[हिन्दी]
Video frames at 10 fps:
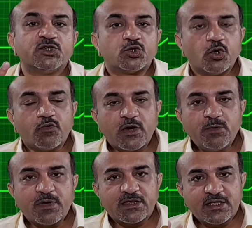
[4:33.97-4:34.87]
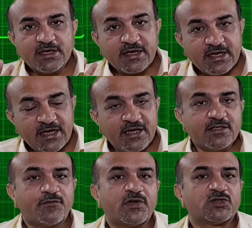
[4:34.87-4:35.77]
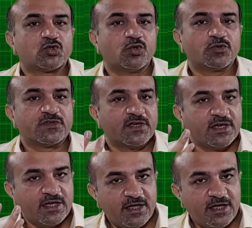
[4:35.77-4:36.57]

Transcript: स्ट्रोक वॉल्यूम कहते हैं कि एक दफ़ा स्ट्रोक से